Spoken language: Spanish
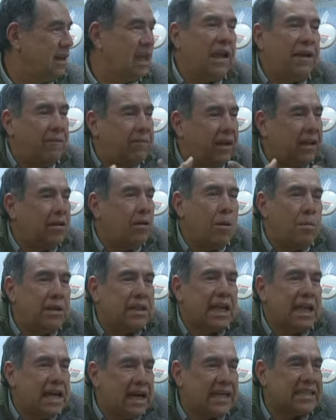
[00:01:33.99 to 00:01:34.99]
Que
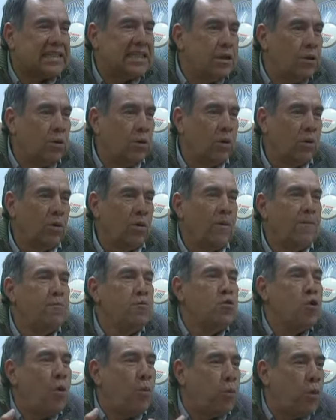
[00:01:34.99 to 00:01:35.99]
efectivamente haya castigo.
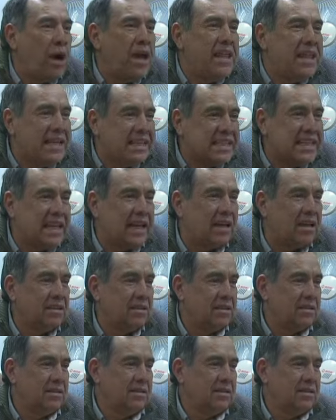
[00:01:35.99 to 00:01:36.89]
No puede ser